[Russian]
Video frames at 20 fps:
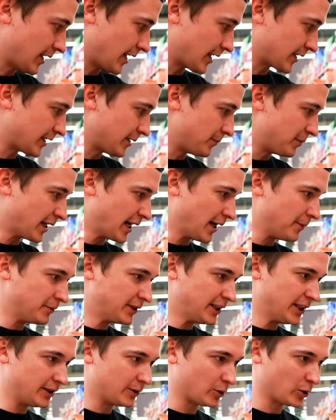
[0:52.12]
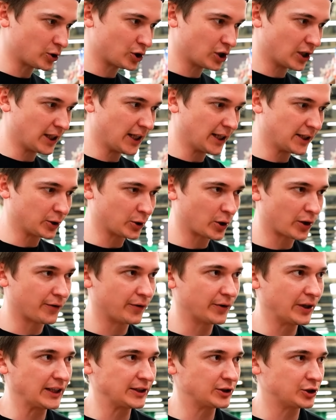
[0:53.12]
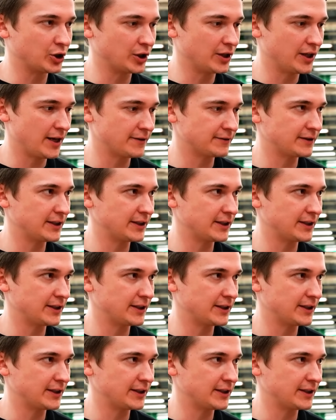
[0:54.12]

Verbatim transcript: Так, набираем те, тот шоколад, которого у нас еще не